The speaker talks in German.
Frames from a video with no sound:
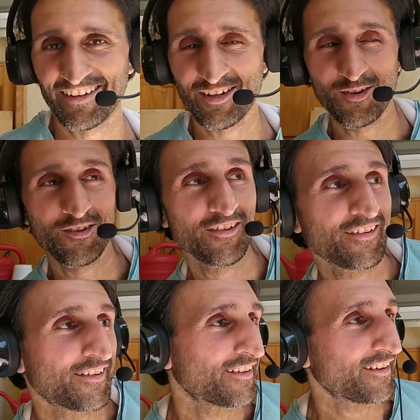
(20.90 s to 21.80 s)
genau.
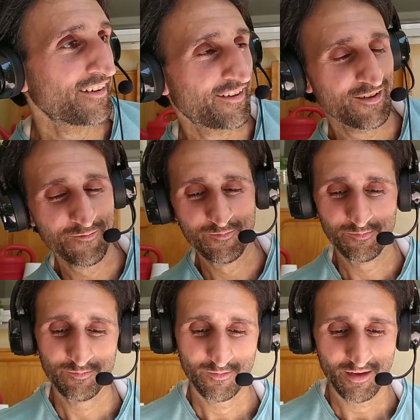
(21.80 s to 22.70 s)

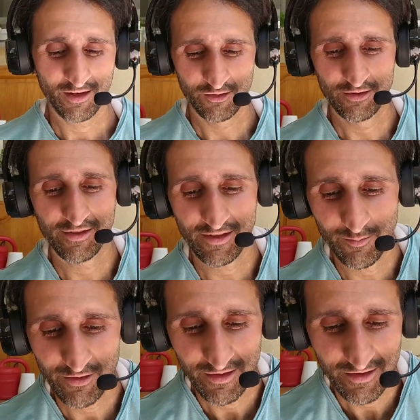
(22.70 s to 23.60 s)
Ähm, ein kurzes
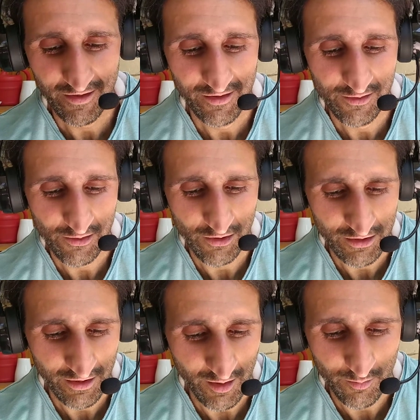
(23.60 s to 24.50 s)
Update zur
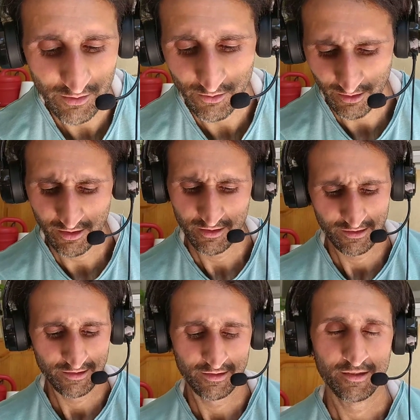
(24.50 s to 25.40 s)
heutigen Episode.
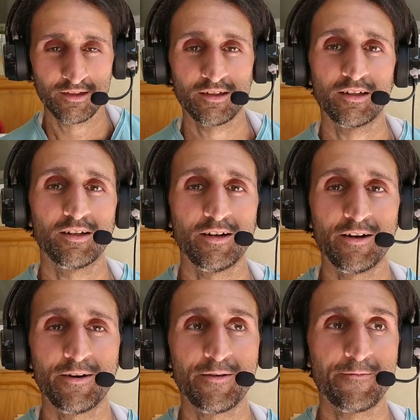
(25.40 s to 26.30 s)

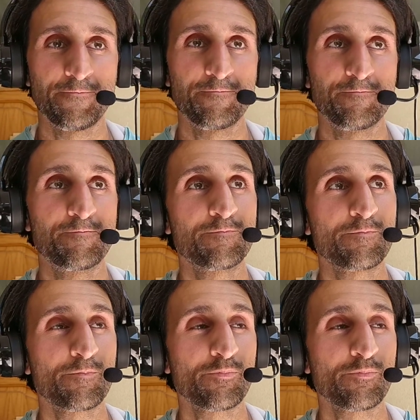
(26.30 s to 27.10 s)
Ähm,